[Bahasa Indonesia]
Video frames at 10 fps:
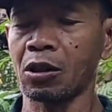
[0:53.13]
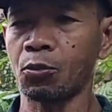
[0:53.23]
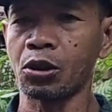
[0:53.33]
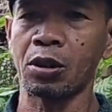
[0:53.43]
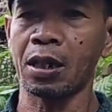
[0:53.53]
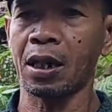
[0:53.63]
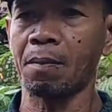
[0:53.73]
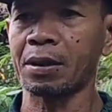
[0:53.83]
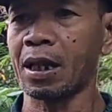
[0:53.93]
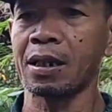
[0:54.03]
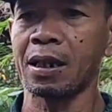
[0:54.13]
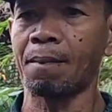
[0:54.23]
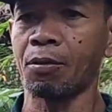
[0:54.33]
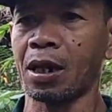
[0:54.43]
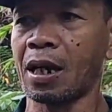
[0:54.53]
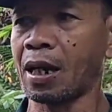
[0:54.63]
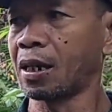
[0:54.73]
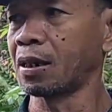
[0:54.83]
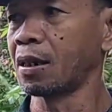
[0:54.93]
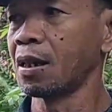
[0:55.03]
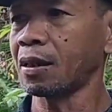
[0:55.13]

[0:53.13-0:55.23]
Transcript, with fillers: ataupun saudara petani yang punya lahan